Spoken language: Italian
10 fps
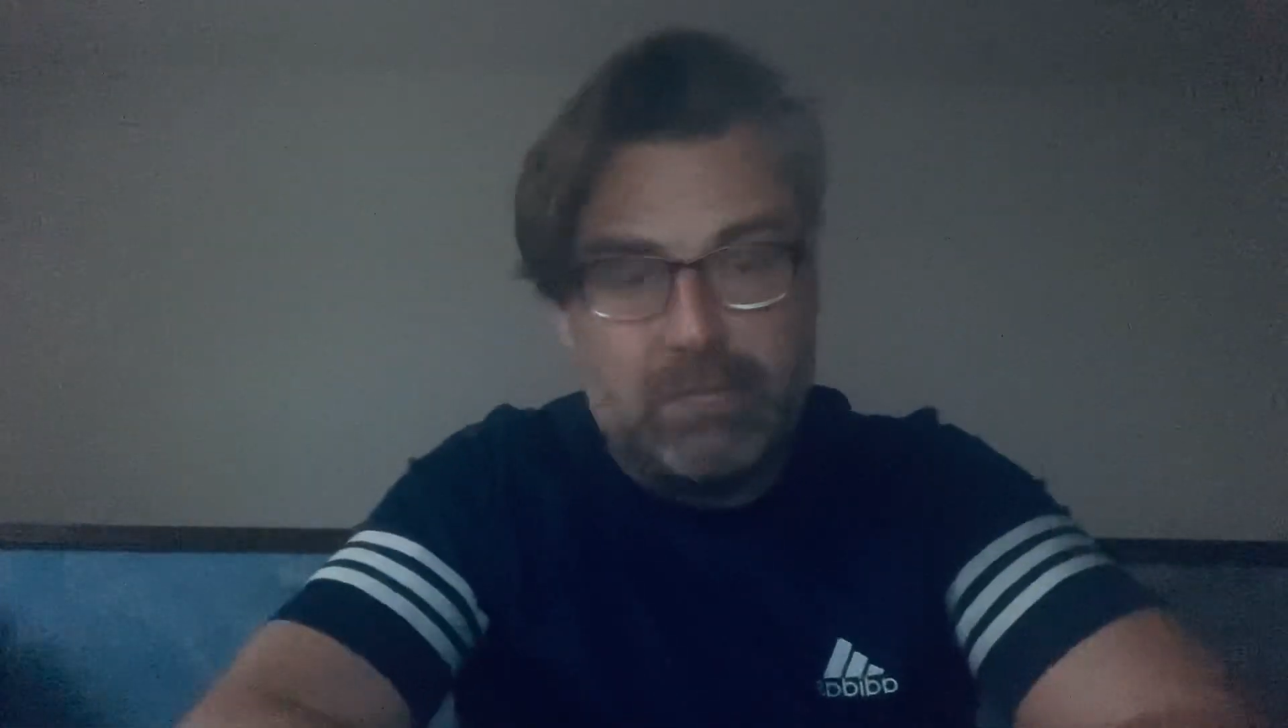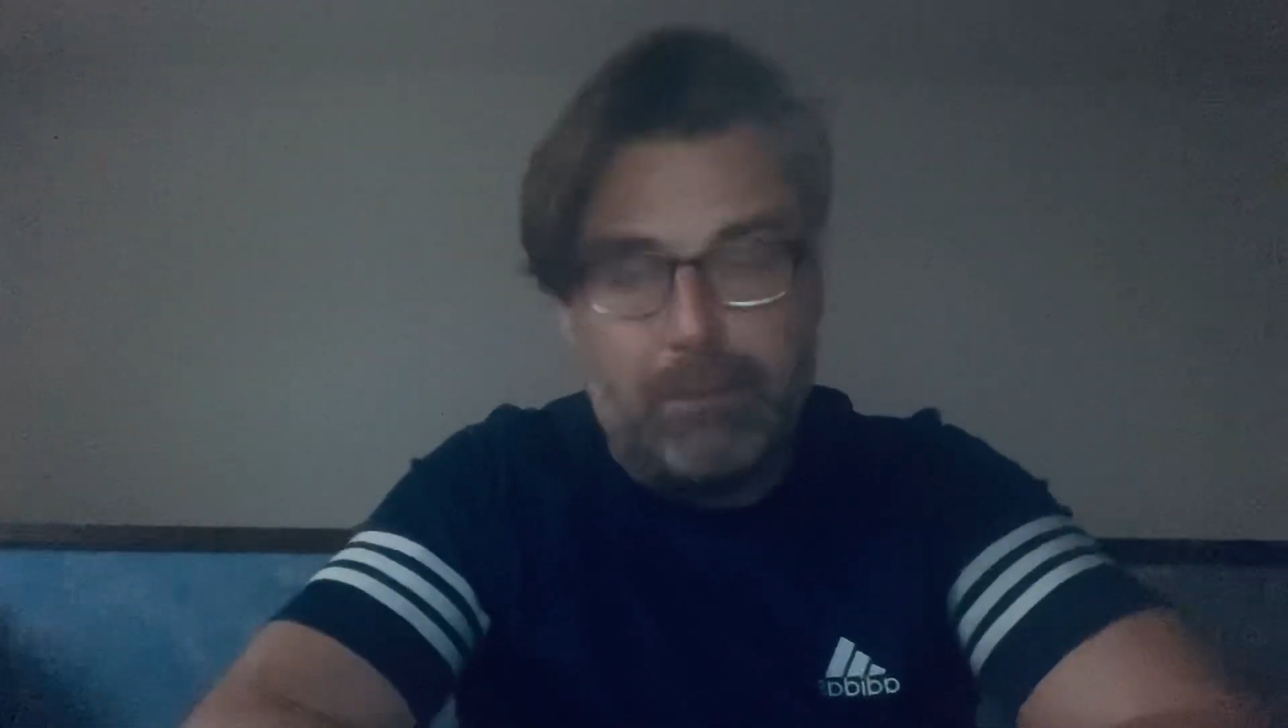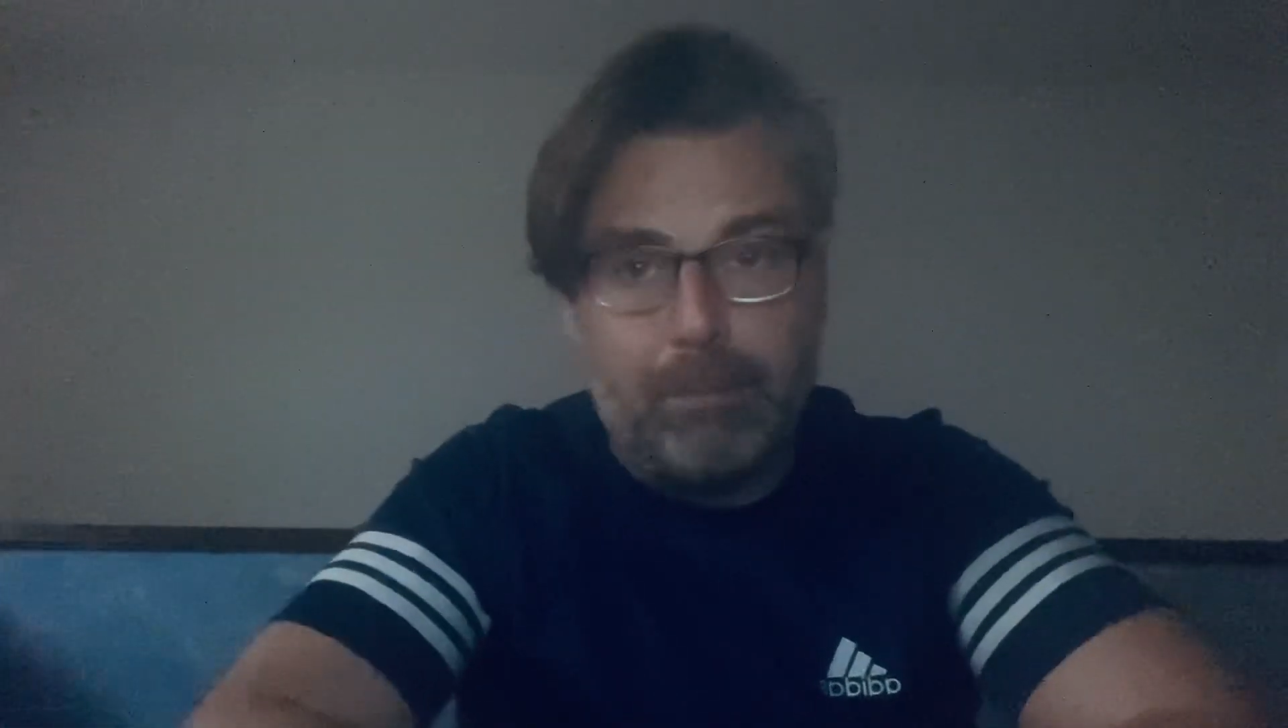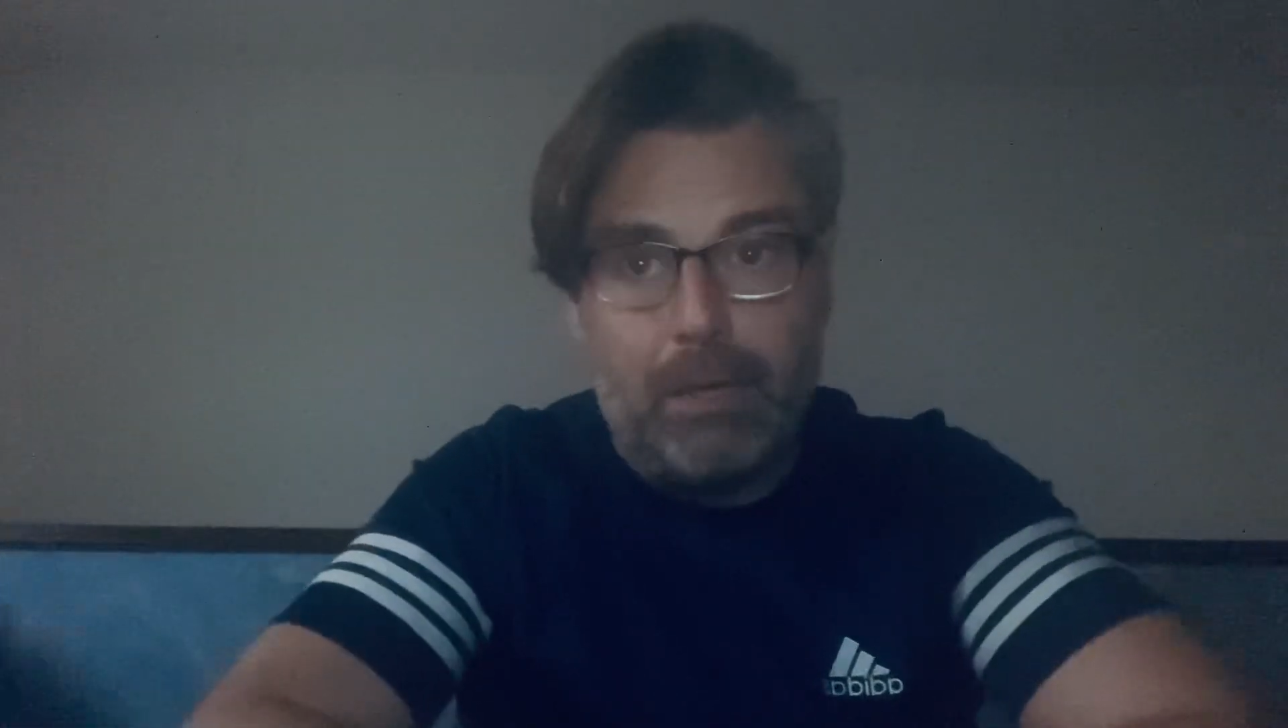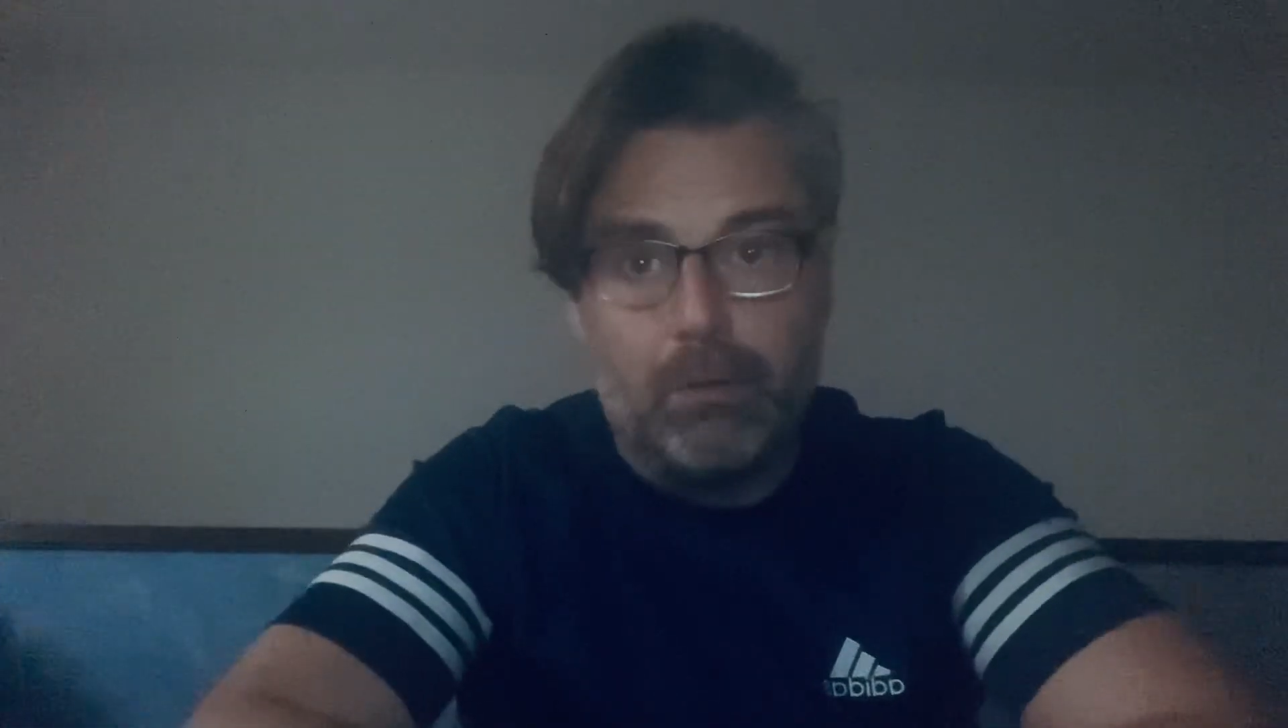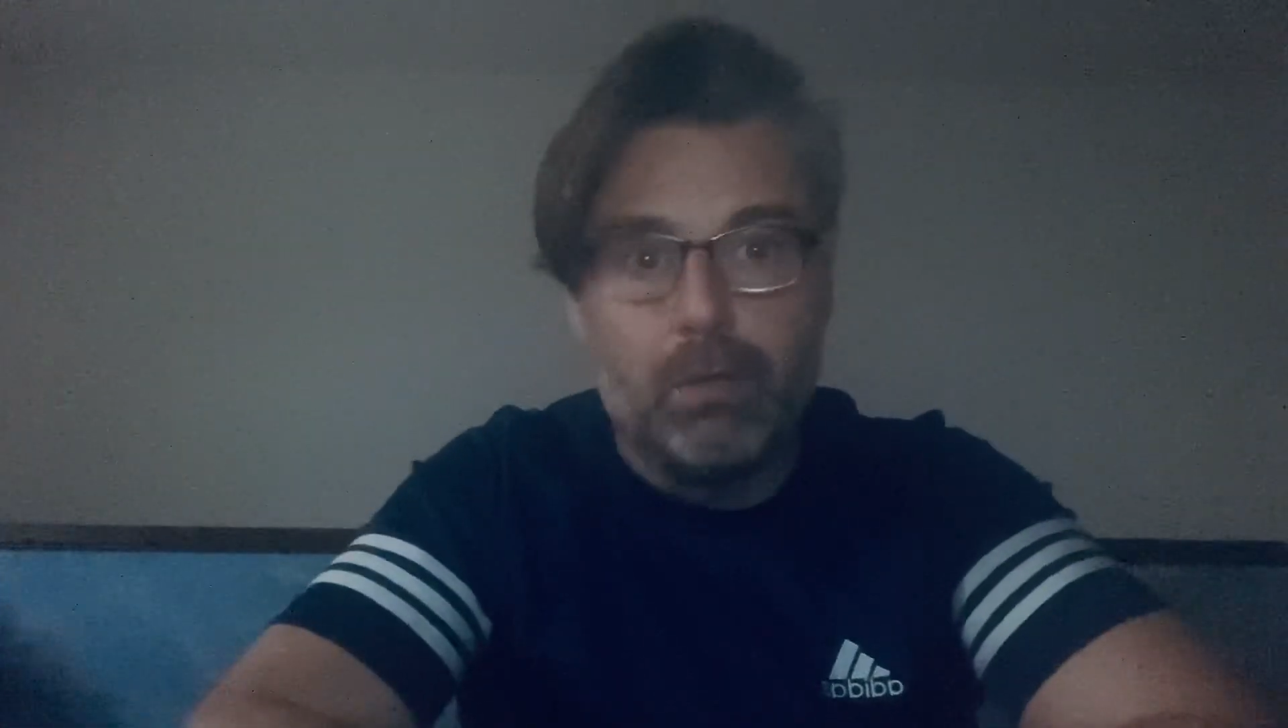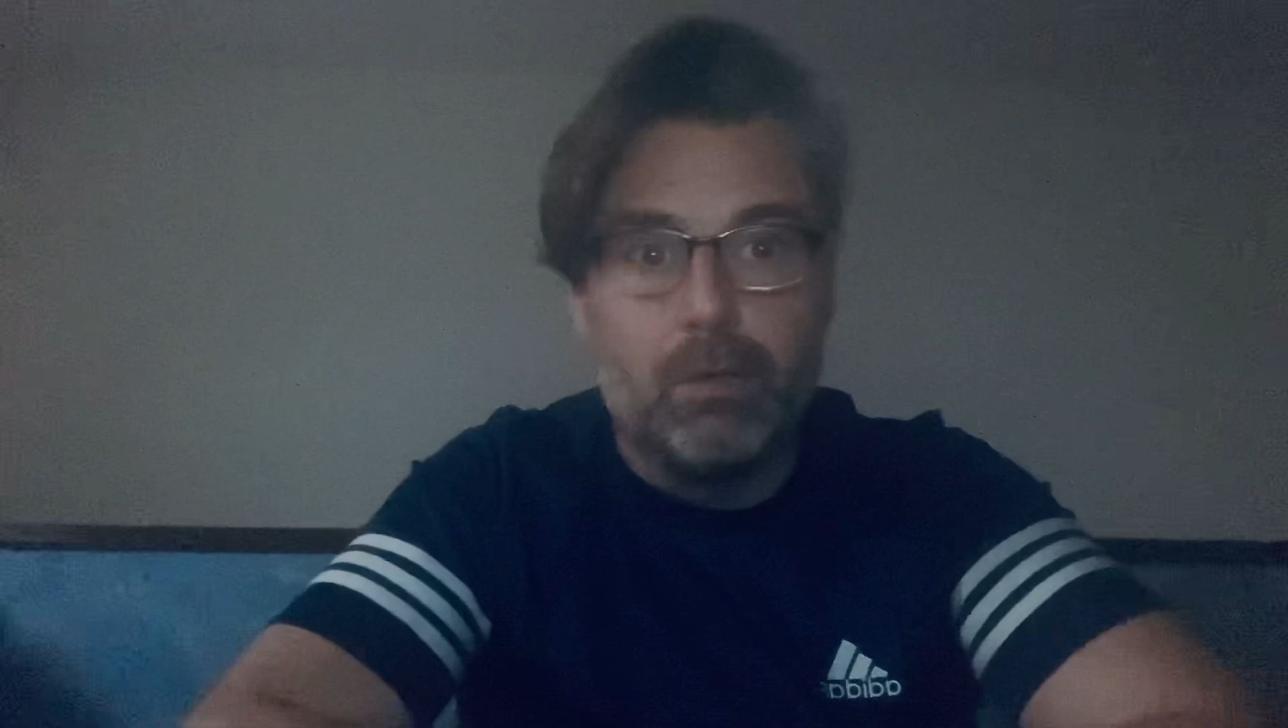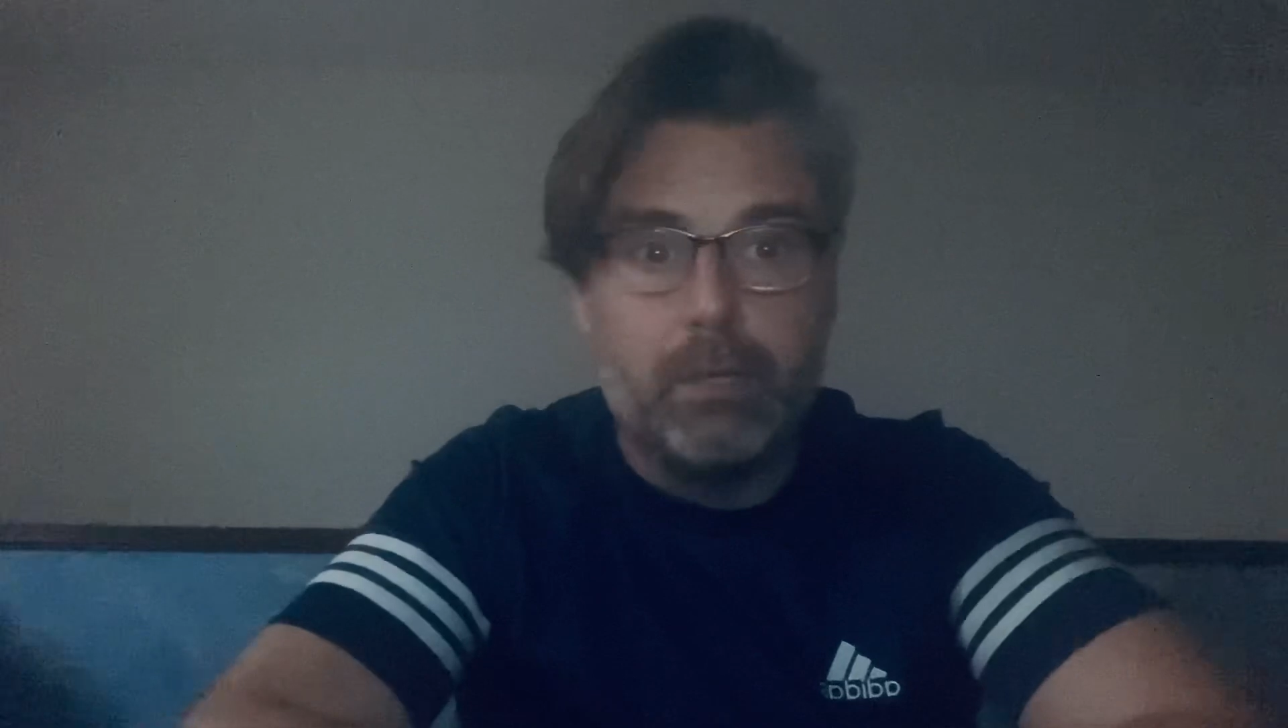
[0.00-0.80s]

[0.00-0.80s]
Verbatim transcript: Giampaolo